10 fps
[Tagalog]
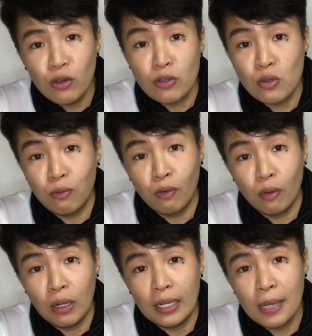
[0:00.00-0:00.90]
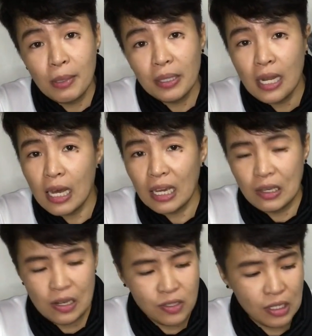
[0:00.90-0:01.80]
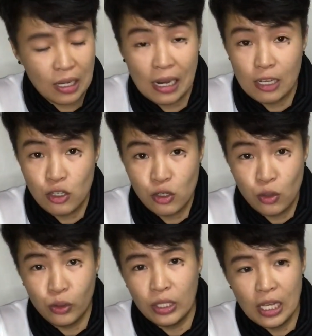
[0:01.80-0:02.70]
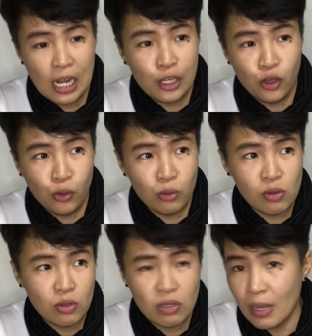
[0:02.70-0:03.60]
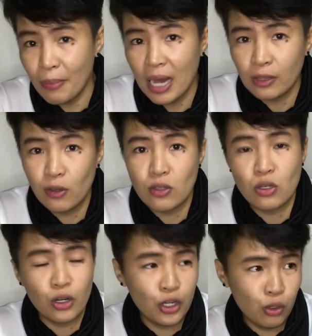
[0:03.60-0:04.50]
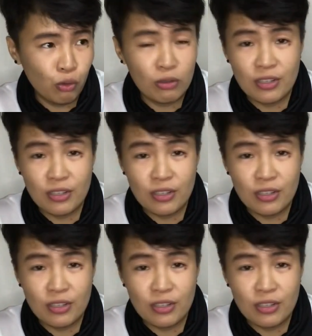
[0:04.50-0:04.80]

useful na magdala kayo ng chinelas nyo. Hindi lang yung sapatos or yung